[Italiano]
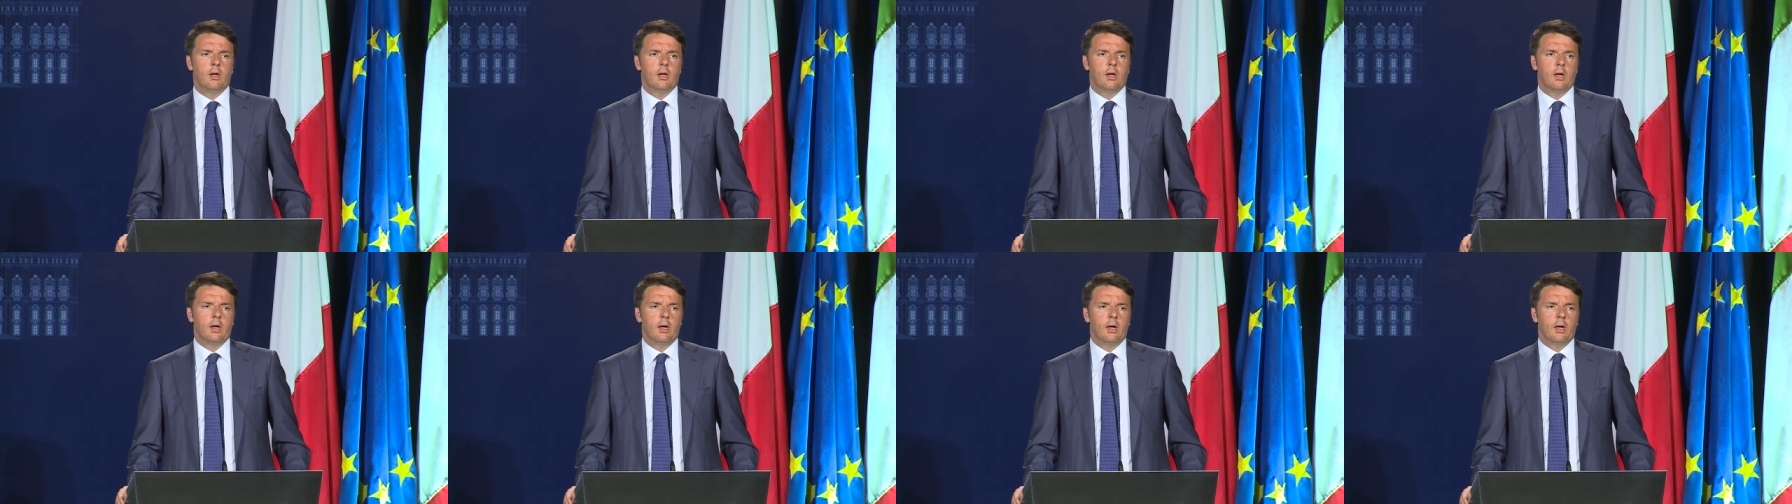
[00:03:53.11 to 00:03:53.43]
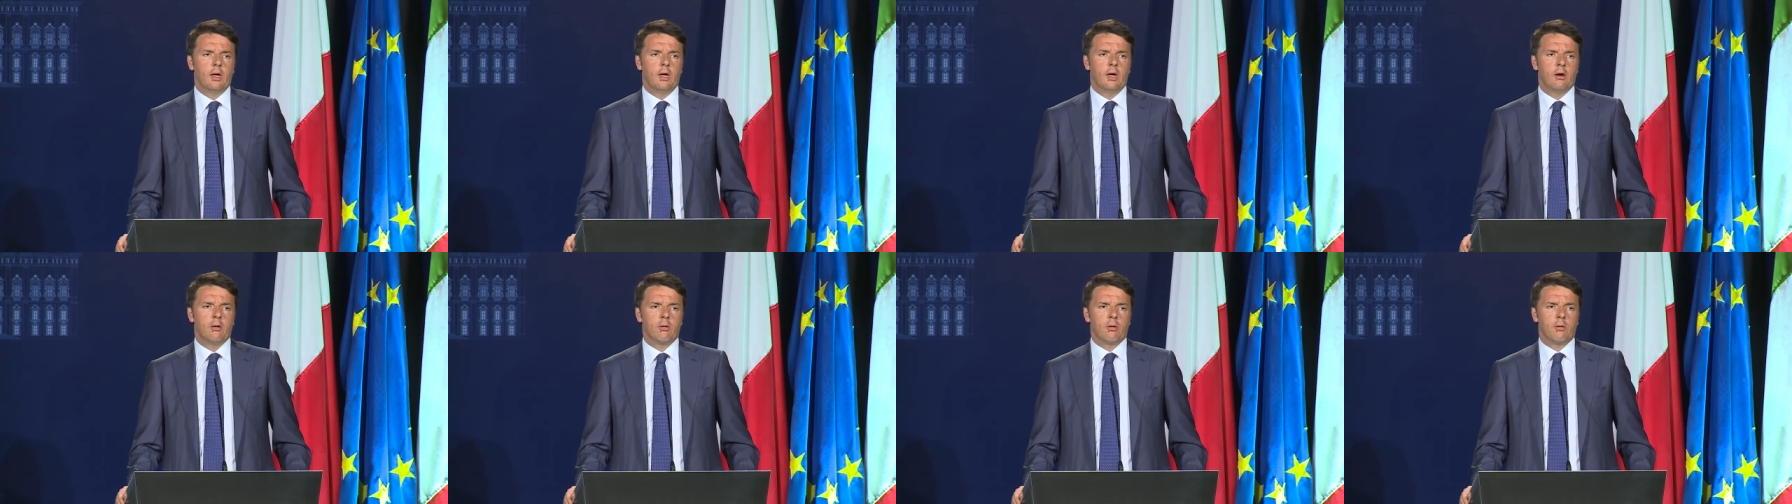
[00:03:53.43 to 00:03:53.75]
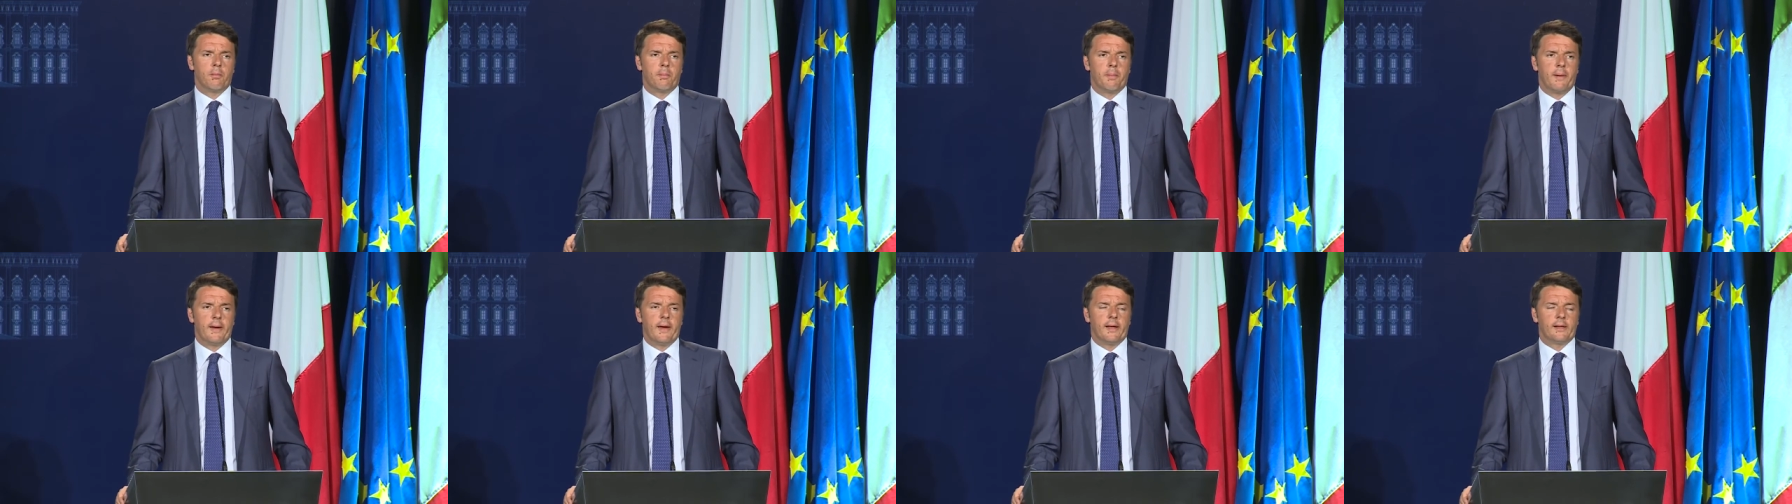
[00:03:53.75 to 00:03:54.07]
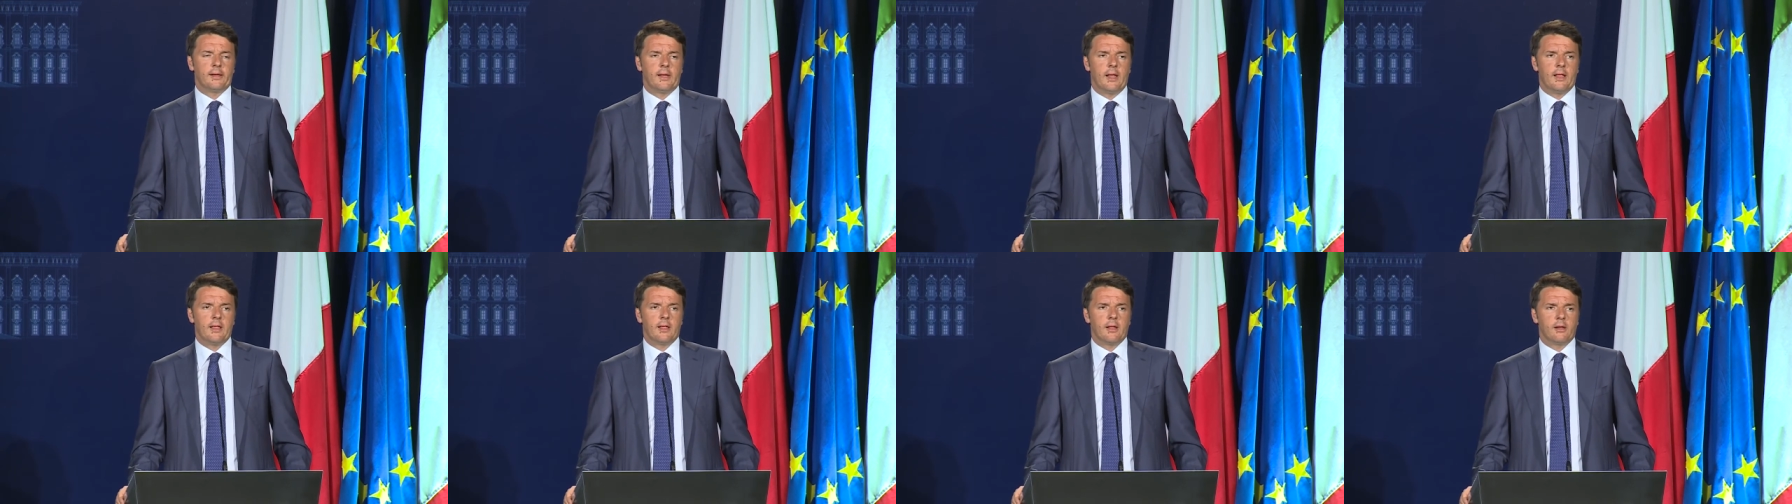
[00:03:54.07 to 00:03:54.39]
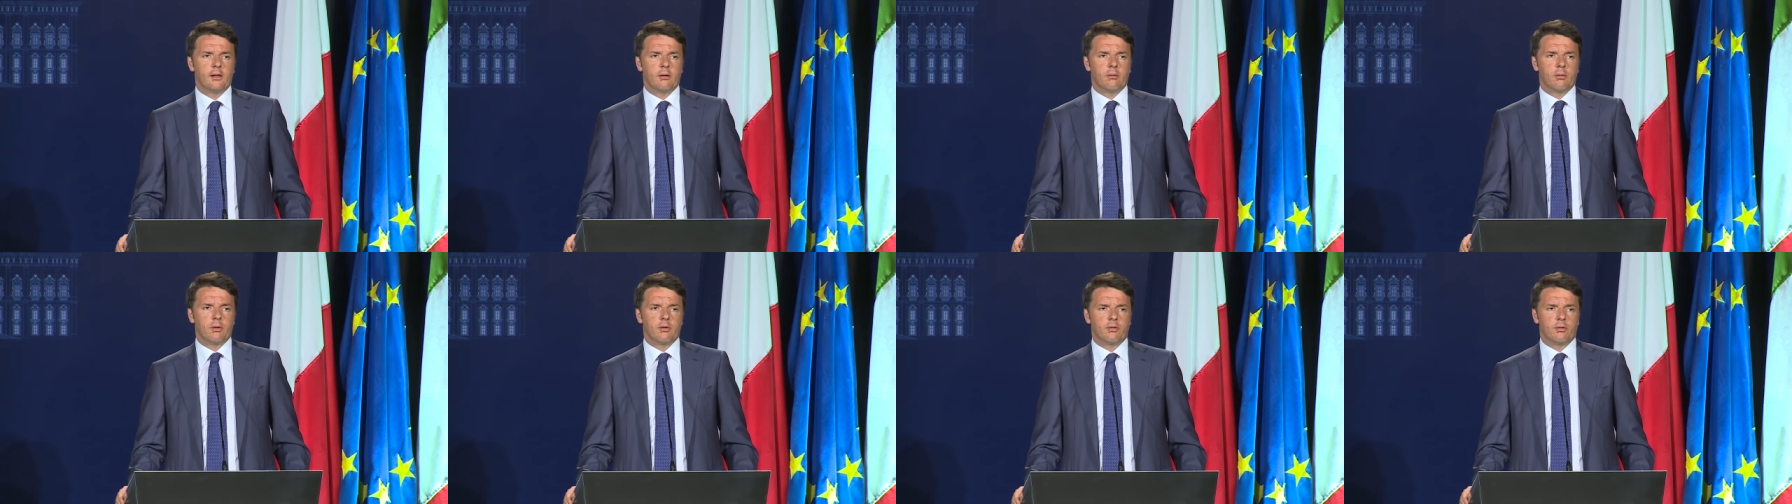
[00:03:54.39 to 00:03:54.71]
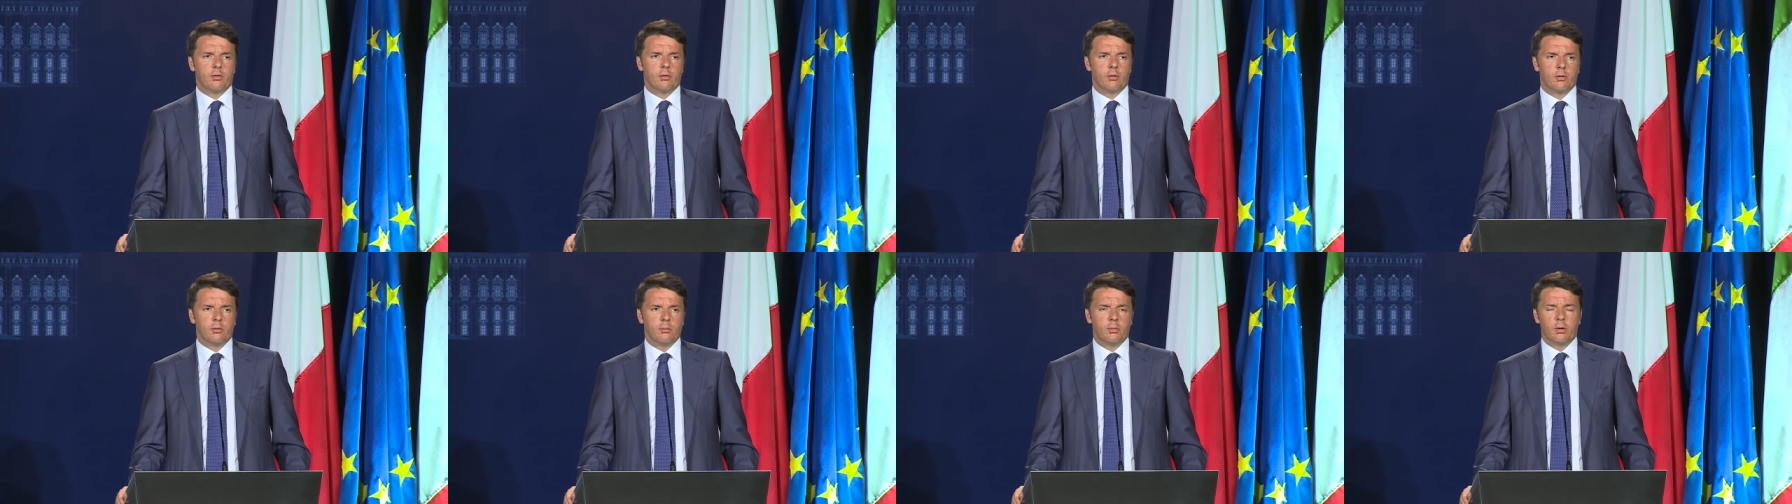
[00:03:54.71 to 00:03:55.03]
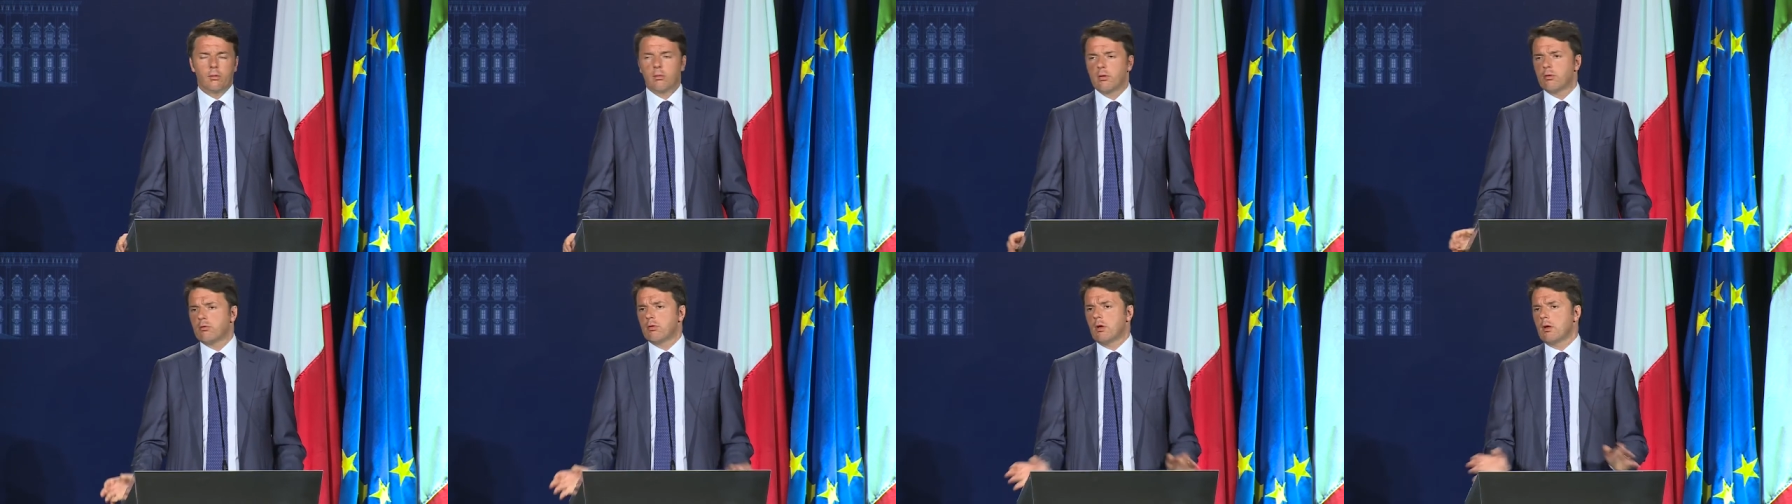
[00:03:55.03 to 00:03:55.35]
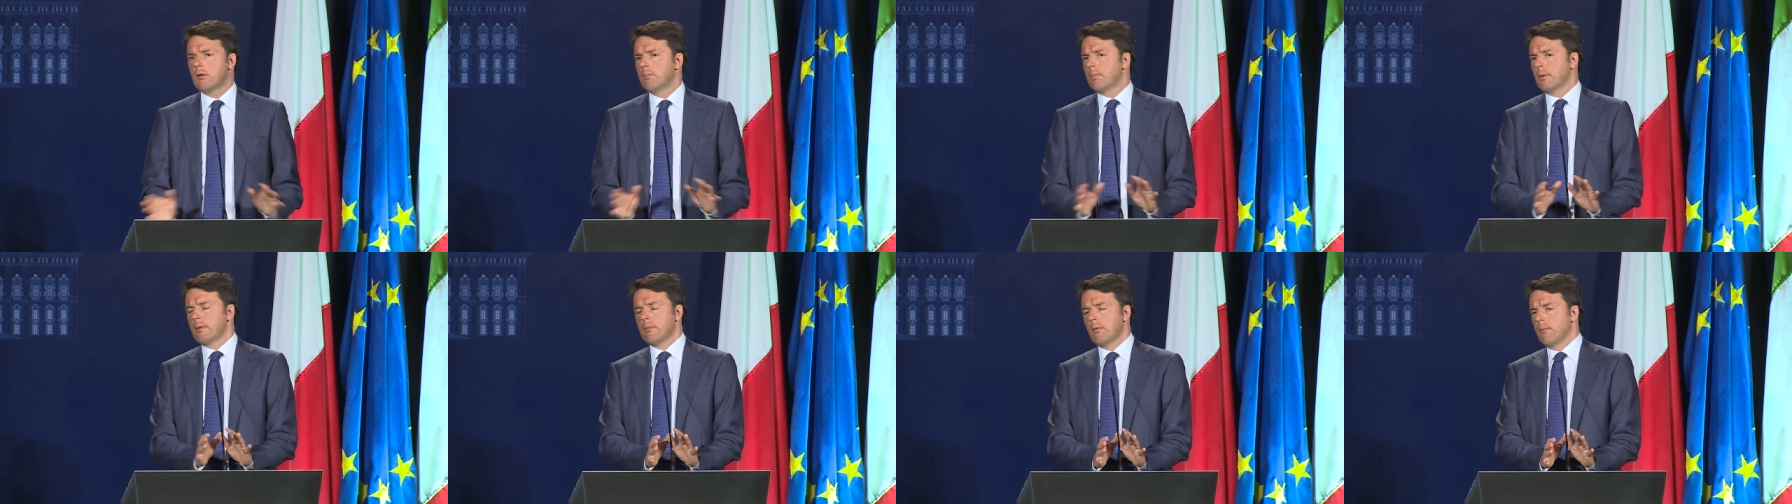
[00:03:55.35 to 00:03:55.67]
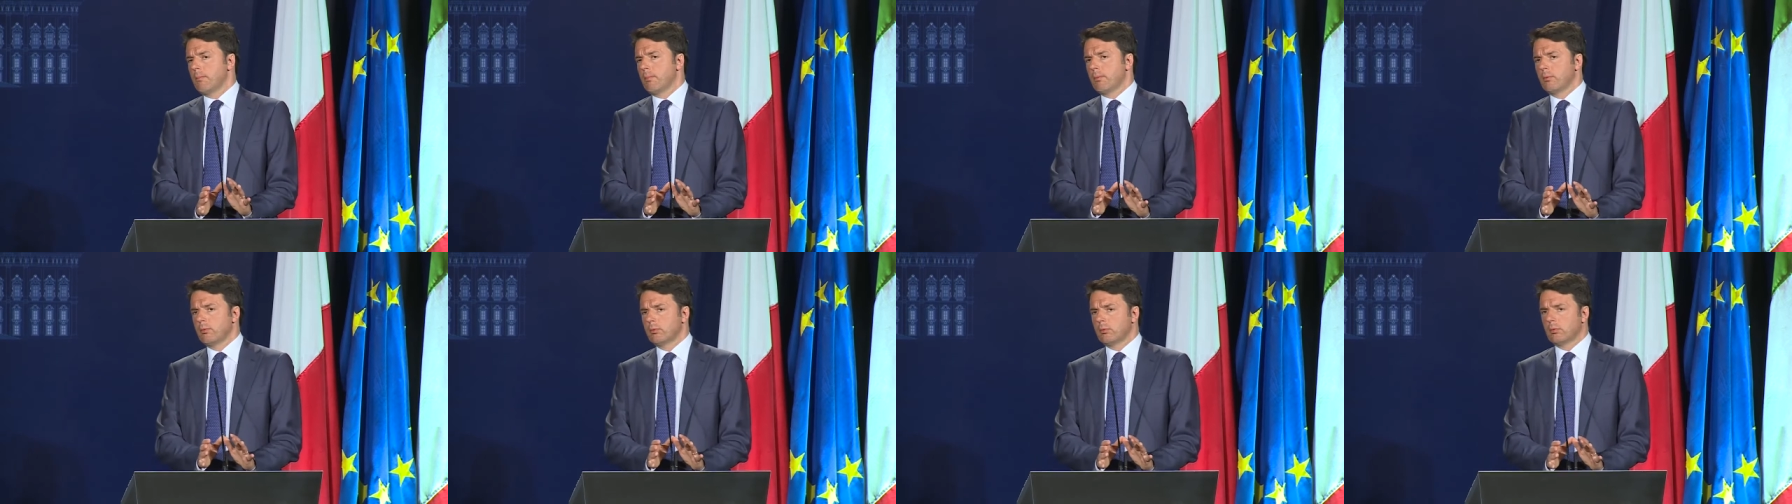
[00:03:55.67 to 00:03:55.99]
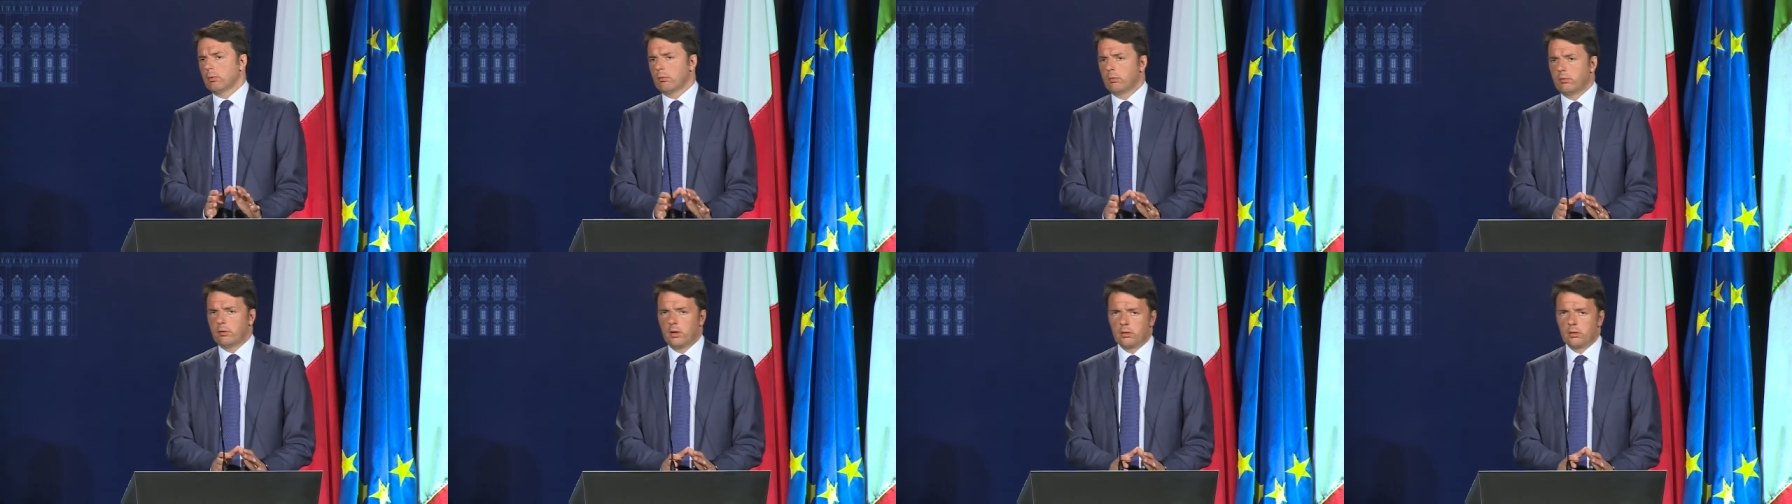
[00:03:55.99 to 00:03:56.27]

eh, europea degna di questo nome. Questo è il primo punto.